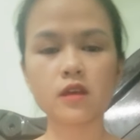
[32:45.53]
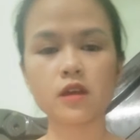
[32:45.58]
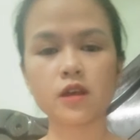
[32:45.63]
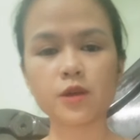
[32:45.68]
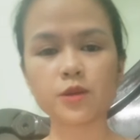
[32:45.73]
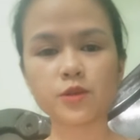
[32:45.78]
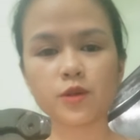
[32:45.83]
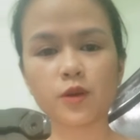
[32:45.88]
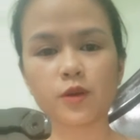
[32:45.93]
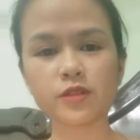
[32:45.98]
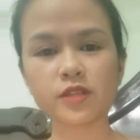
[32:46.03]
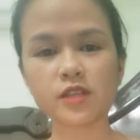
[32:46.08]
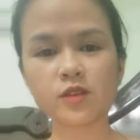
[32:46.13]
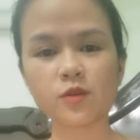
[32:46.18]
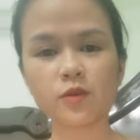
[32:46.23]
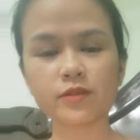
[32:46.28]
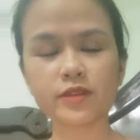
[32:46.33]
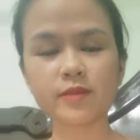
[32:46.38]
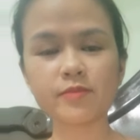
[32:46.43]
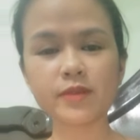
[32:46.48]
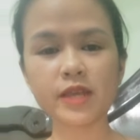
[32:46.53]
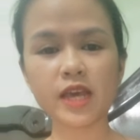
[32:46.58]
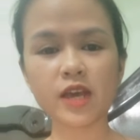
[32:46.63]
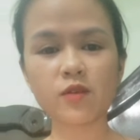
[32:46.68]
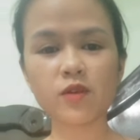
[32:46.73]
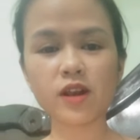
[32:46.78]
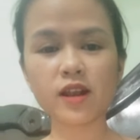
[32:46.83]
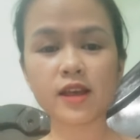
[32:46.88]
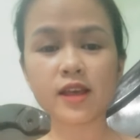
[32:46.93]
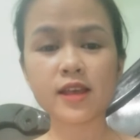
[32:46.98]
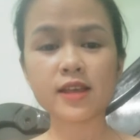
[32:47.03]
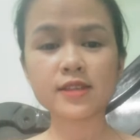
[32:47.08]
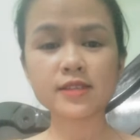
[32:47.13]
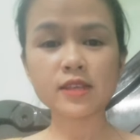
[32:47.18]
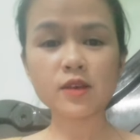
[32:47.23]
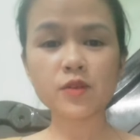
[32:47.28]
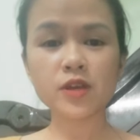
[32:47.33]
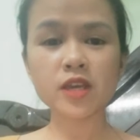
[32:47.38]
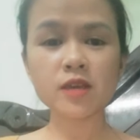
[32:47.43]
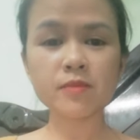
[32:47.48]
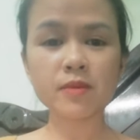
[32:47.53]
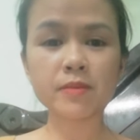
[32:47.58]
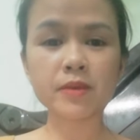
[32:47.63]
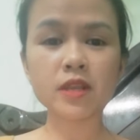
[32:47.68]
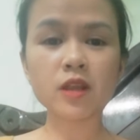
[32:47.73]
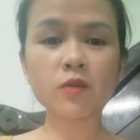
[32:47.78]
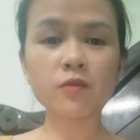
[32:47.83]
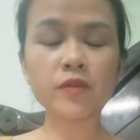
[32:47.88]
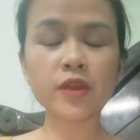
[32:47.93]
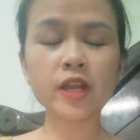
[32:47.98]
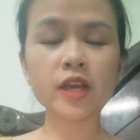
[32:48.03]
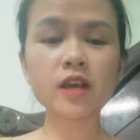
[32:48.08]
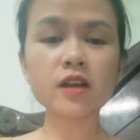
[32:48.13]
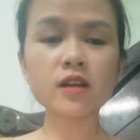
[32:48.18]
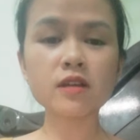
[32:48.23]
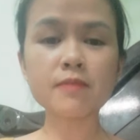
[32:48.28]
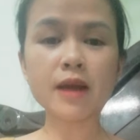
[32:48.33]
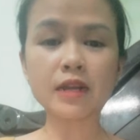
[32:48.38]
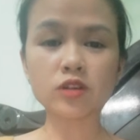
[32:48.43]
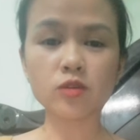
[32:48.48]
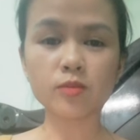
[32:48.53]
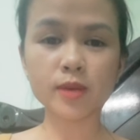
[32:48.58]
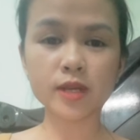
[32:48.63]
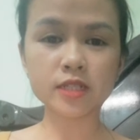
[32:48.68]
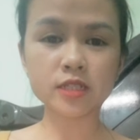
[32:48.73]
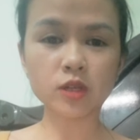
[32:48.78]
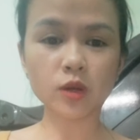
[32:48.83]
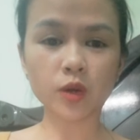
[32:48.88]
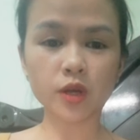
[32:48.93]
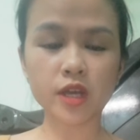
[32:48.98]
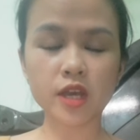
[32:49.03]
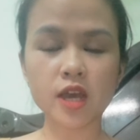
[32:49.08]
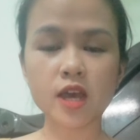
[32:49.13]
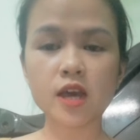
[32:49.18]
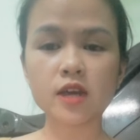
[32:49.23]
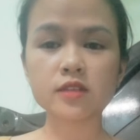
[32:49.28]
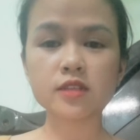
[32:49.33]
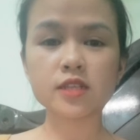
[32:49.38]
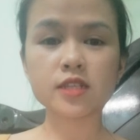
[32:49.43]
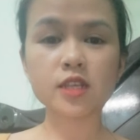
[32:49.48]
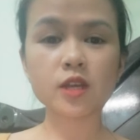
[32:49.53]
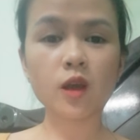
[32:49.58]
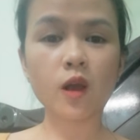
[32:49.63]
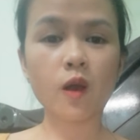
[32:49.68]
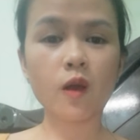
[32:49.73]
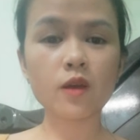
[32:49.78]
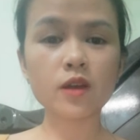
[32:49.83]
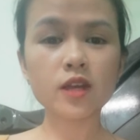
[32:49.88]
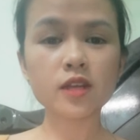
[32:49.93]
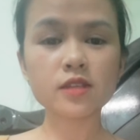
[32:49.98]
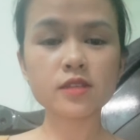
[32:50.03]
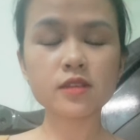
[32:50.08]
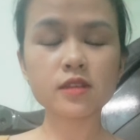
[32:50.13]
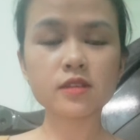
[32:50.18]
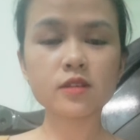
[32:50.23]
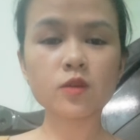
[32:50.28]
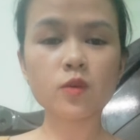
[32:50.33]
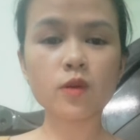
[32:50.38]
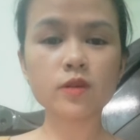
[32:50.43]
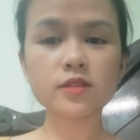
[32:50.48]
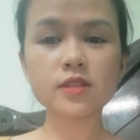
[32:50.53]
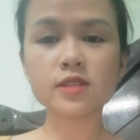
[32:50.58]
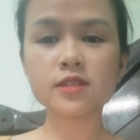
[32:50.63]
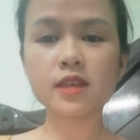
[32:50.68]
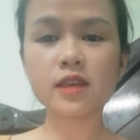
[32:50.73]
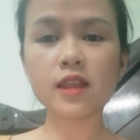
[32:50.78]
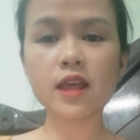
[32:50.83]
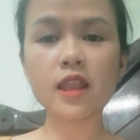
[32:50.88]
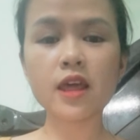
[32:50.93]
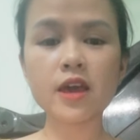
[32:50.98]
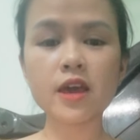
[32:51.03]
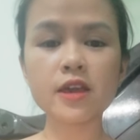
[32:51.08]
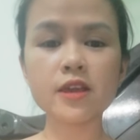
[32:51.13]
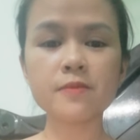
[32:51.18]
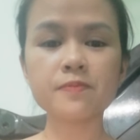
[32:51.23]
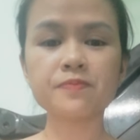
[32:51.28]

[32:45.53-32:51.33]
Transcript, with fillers: rồi tình huống tiếp theo đó là sau khi mà mình động viên cái người bạn của mình rồi thì sẽ có tình huống gì xảy ra đây